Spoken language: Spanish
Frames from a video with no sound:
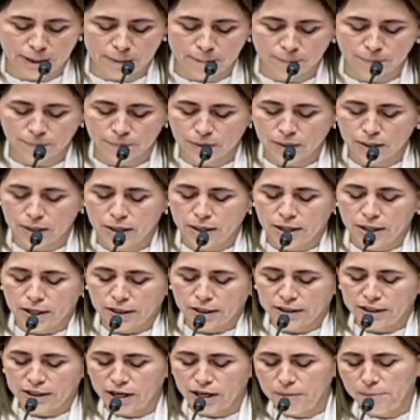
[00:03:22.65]

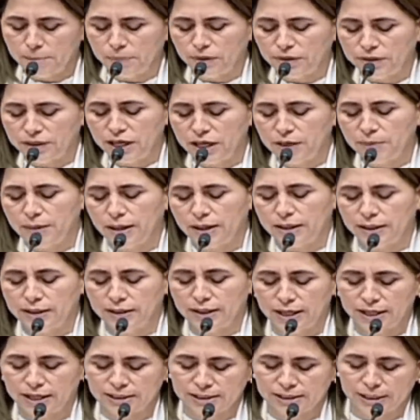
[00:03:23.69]
¿Quién podía
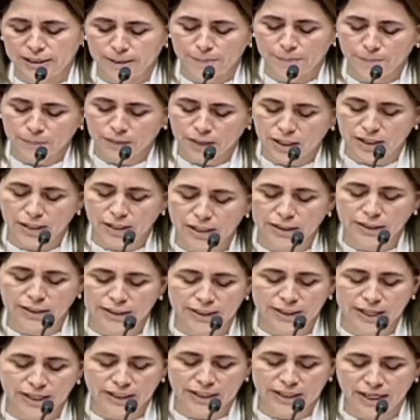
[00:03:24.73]
imaginarse que en el
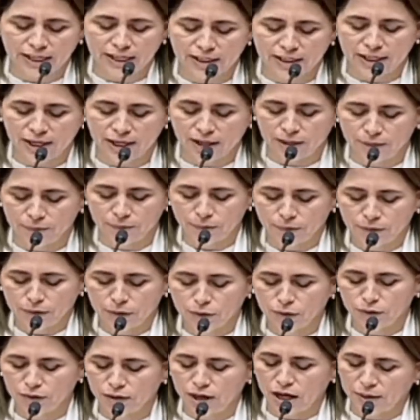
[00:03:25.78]
día que ella
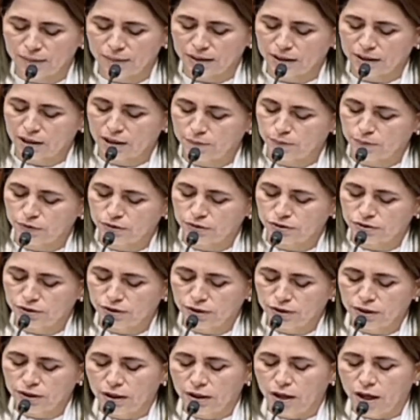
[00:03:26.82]
donaba equipos
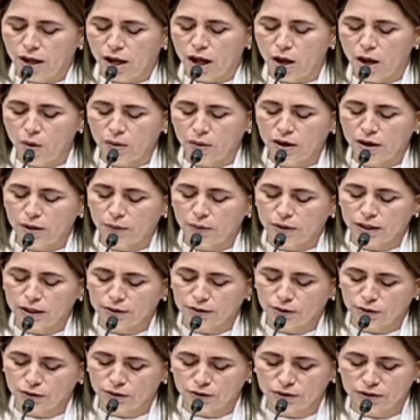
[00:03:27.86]
a un
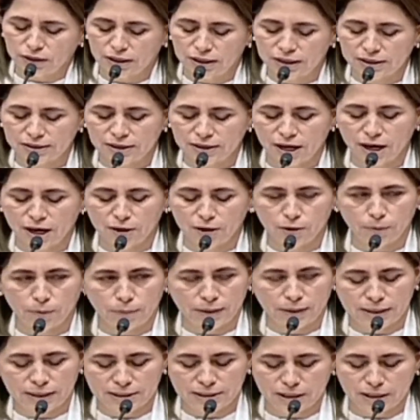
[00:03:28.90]
laboratorio del Estado
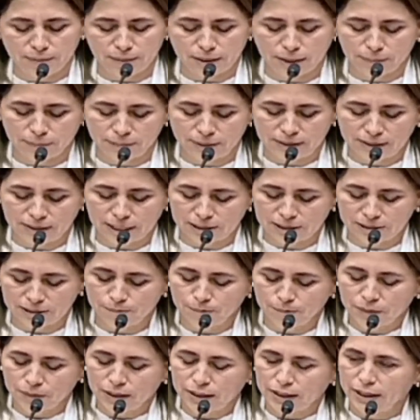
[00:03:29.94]
para salvar vidas,
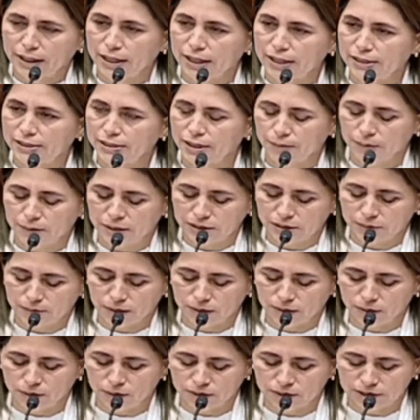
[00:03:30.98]
esa misma
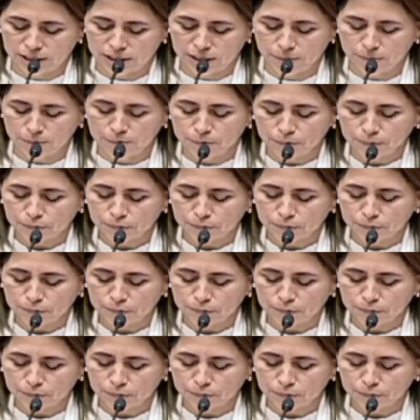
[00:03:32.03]
noche